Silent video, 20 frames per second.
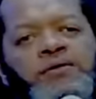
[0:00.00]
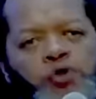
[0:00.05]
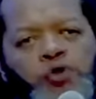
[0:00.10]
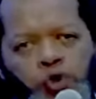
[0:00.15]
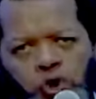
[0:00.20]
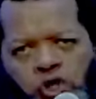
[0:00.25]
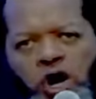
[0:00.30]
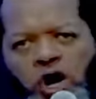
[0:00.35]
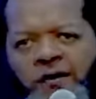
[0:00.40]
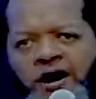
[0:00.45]

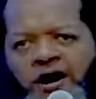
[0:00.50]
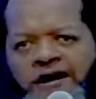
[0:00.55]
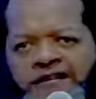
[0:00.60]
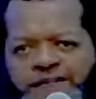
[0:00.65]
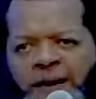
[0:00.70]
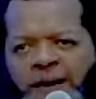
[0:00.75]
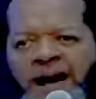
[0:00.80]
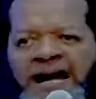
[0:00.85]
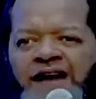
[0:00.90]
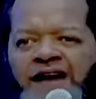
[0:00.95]
Tout commence
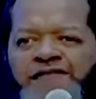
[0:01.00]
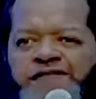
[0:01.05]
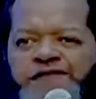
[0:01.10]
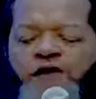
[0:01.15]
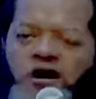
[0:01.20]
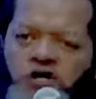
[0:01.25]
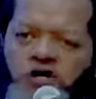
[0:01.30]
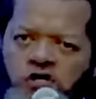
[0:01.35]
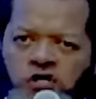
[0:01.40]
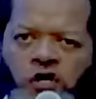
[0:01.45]
par la
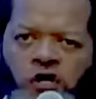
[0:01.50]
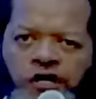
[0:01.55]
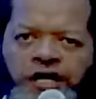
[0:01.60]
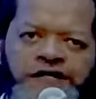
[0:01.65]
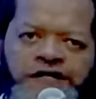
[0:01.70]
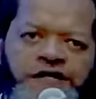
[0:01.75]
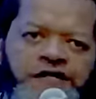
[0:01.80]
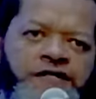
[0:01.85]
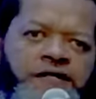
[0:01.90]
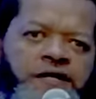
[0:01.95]
foi en son
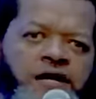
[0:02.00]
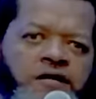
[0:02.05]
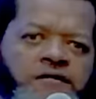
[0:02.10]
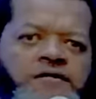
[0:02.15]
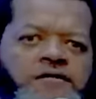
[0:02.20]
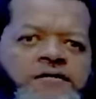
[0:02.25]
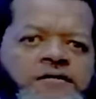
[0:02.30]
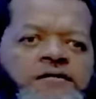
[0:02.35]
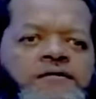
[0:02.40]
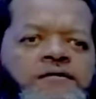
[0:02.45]

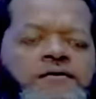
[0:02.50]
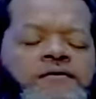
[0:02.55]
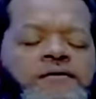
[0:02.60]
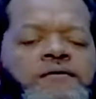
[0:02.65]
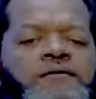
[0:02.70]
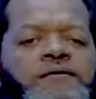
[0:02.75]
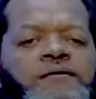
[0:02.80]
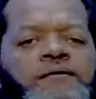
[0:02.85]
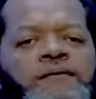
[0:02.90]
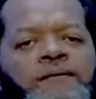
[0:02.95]
existence.
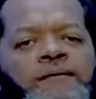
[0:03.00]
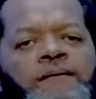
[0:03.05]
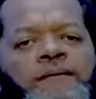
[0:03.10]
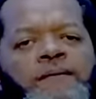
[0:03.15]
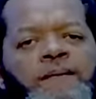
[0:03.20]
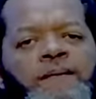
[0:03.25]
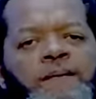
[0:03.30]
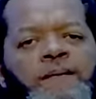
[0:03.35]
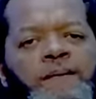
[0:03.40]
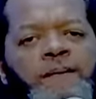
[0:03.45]

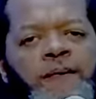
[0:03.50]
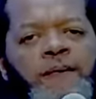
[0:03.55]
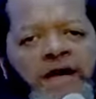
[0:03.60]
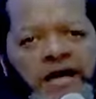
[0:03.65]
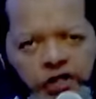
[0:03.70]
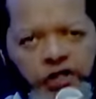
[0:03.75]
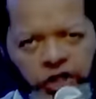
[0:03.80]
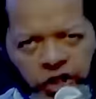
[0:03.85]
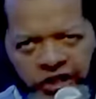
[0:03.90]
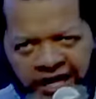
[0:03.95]

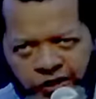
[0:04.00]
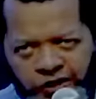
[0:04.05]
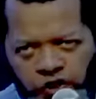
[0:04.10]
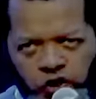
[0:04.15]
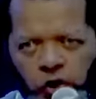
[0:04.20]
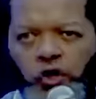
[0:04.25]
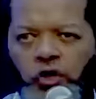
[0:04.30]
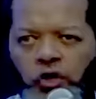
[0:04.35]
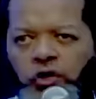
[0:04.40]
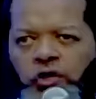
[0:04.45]
Et je
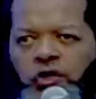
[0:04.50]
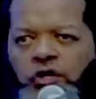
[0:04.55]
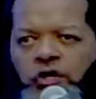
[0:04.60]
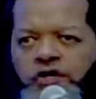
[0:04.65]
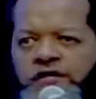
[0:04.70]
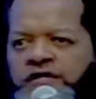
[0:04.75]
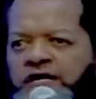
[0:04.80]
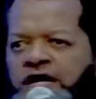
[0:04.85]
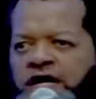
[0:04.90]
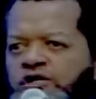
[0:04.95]
t'assure que
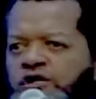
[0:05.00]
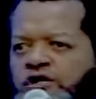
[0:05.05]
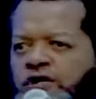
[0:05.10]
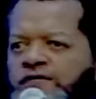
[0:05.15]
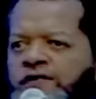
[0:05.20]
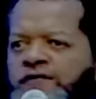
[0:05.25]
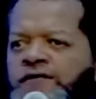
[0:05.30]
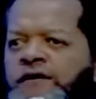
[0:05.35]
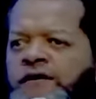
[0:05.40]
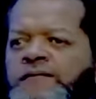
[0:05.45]
c'est un Dieu
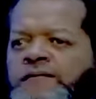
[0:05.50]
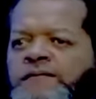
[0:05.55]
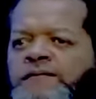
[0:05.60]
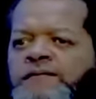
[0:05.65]
vivant.